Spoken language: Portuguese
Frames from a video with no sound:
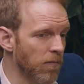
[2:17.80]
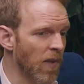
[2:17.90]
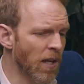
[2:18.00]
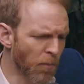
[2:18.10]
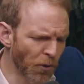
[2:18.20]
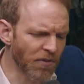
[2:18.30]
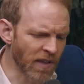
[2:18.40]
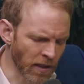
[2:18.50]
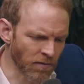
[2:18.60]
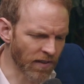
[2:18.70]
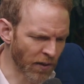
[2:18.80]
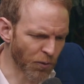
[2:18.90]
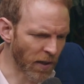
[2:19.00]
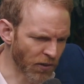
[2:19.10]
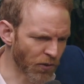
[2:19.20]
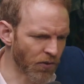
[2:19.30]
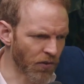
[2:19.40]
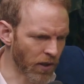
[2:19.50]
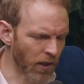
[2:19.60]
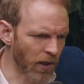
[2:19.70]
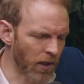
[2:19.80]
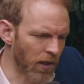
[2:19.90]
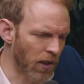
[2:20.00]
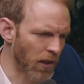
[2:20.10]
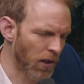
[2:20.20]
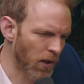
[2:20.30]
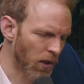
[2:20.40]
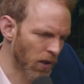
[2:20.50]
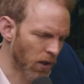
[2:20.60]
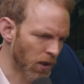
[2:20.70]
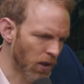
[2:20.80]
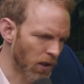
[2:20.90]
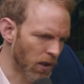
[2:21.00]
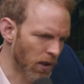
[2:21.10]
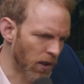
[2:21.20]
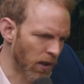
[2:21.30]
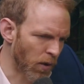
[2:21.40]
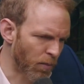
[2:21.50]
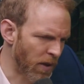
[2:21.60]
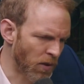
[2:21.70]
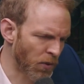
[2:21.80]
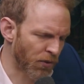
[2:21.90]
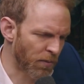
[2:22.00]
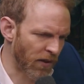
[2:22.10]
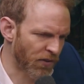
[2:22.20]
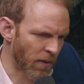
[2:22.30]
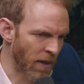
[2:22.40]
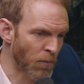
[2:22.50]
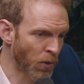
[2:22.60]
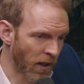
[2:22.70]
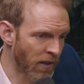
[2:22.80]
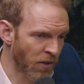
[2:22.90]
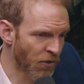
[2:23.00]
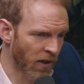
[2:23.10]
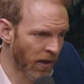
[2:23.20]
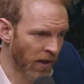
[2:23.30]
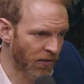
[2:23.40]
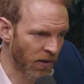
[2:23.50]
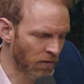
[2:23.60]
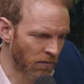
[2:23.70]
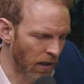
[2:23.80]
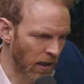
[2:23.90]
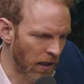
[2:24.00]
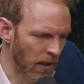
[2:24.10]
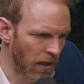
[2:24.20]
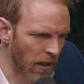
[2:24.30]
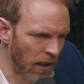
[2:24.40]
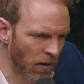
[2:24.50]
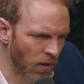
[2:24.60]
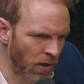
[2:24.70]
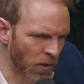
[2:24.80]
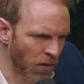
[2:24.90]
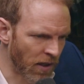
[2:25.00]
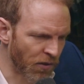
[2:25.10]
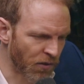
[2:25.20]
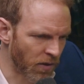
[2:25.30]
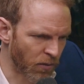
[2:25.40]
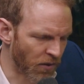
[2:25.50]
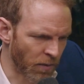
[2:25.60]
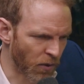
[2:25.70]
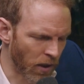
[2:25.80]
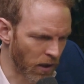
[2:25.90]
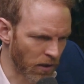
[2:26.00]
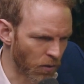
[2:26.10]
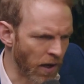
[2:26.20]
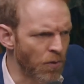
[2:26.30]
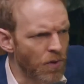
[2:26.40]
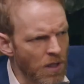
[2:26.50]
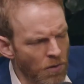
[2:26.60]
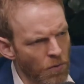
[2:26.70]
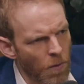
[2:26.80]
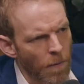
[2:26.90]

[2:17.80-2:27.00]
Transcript: depois vem vários países é, é, europeus, mas também muita crítica em relação a, a, ao que acontece, por exemplo, na, no Reino Unido,